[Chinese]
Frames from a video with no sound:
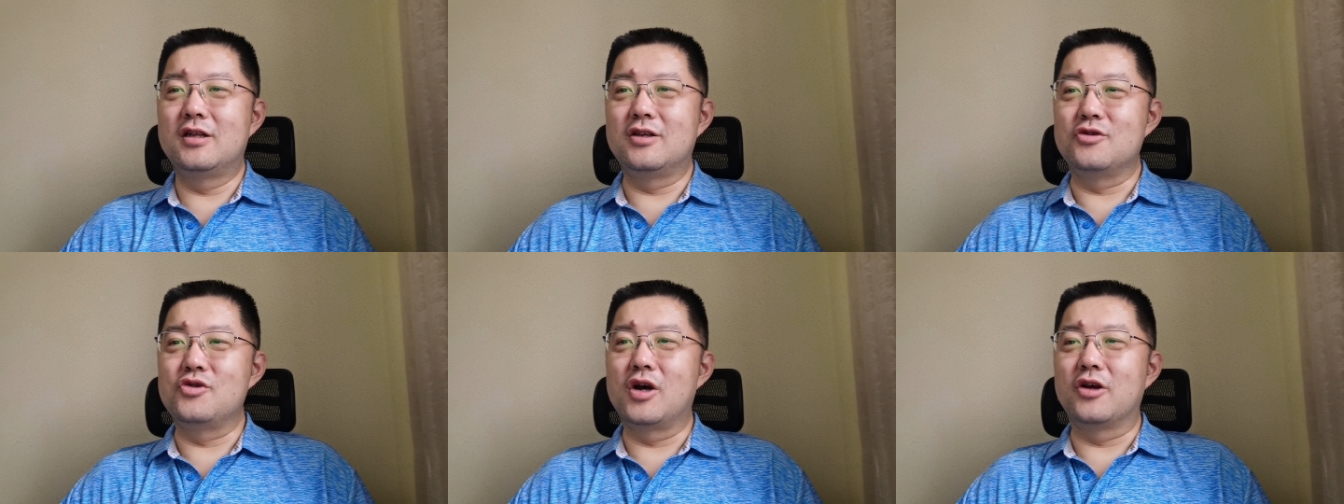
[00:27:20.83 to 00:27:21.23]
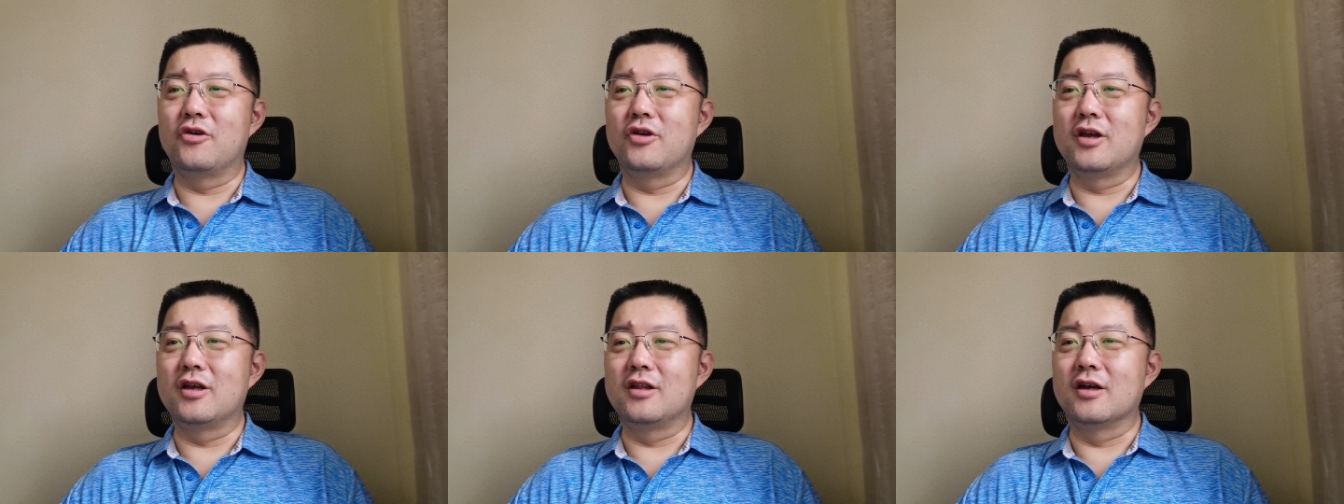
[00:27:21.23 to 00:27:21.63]
你需要
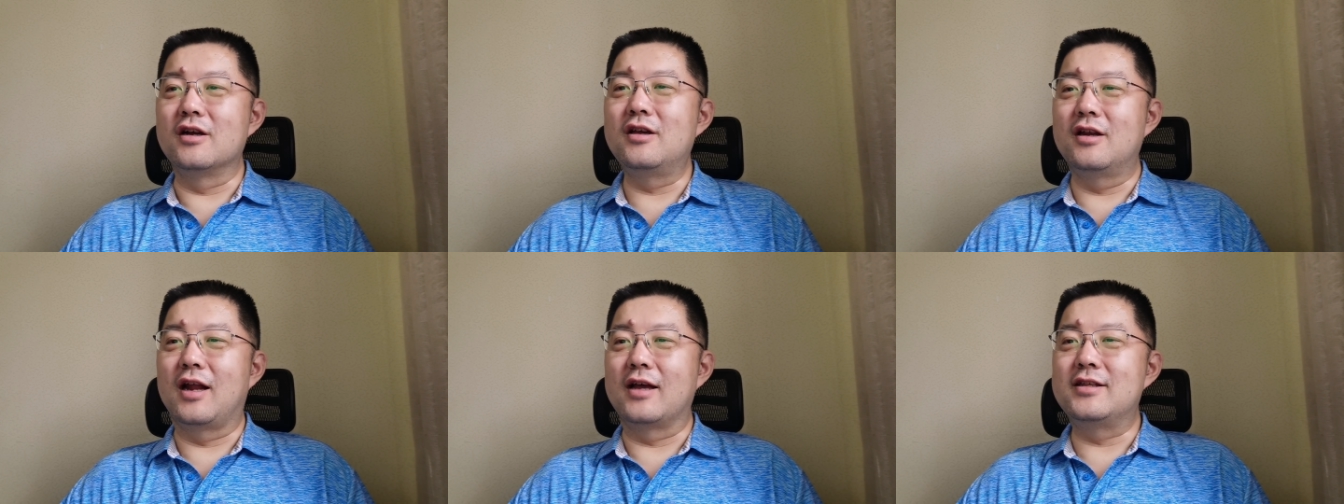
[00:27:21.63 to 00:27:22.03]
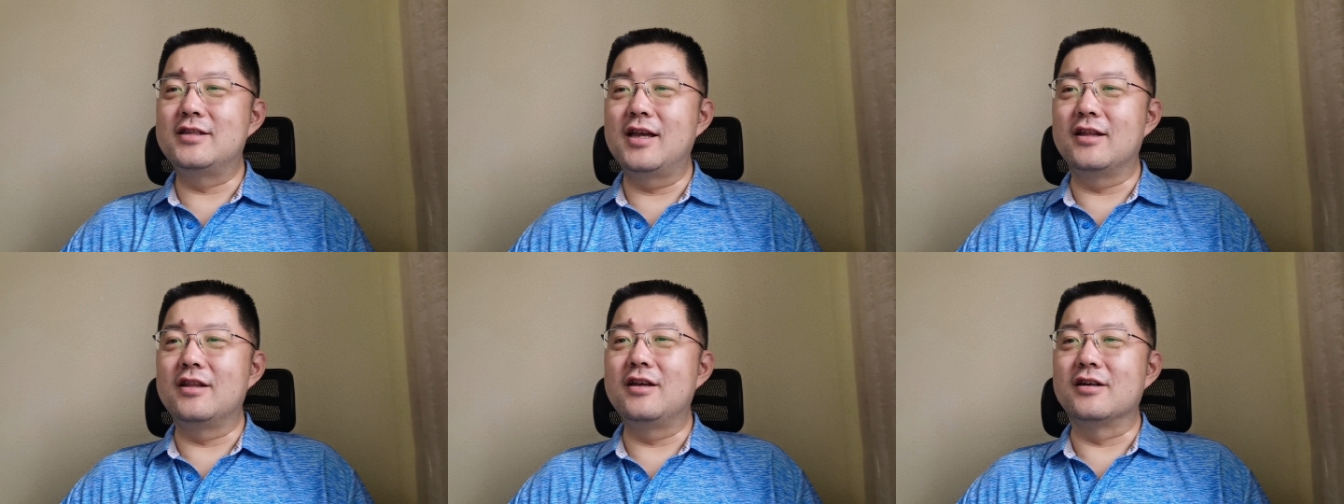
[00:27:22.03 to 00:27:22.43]
有一个能力来
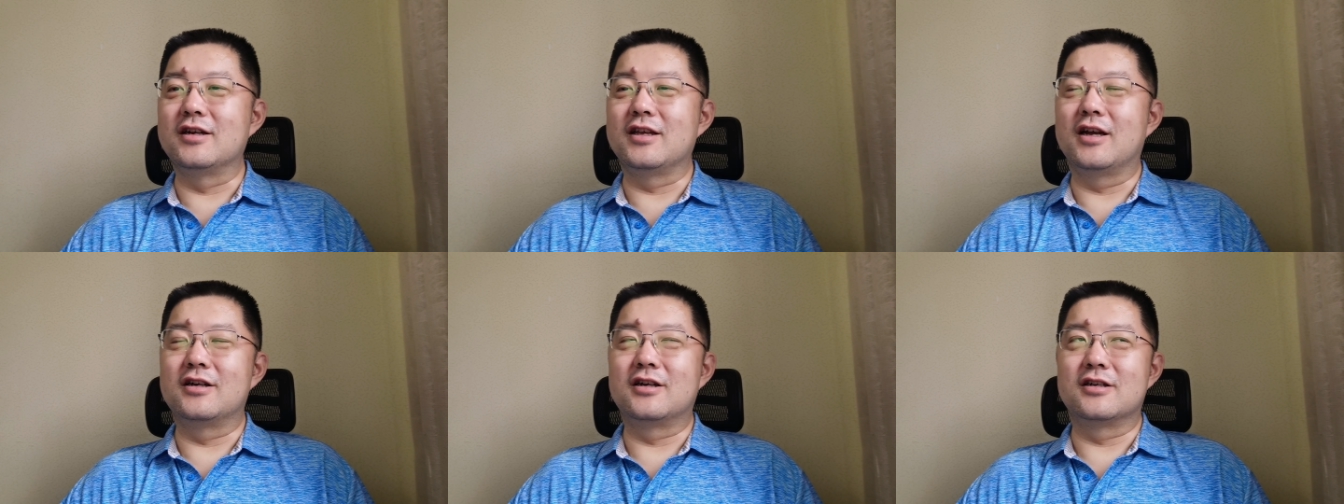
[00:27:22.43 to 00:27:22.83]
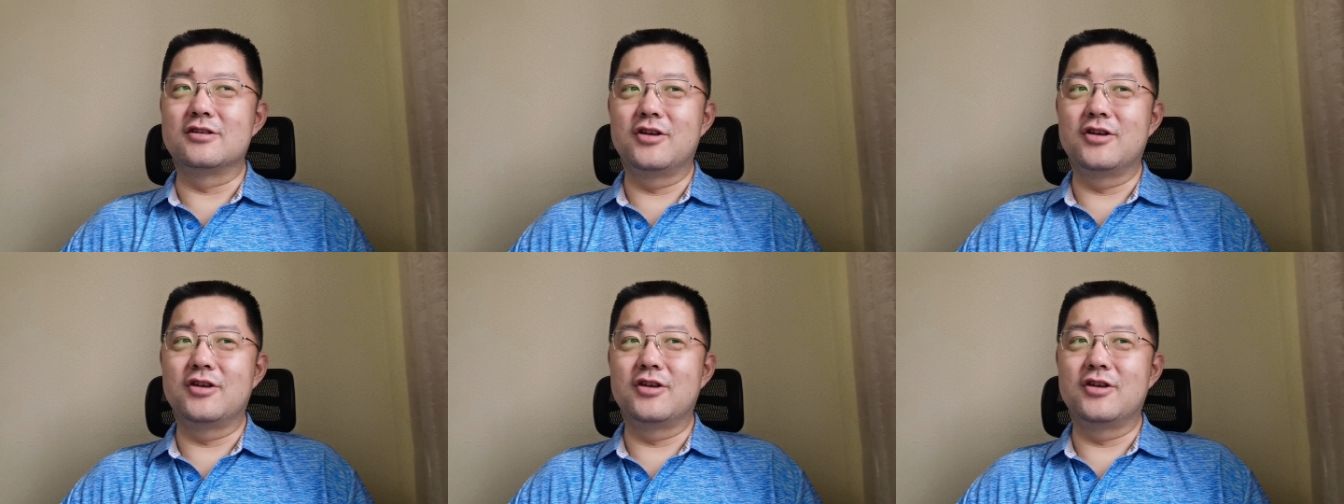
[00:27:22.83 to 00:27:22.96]
鉴定这件事。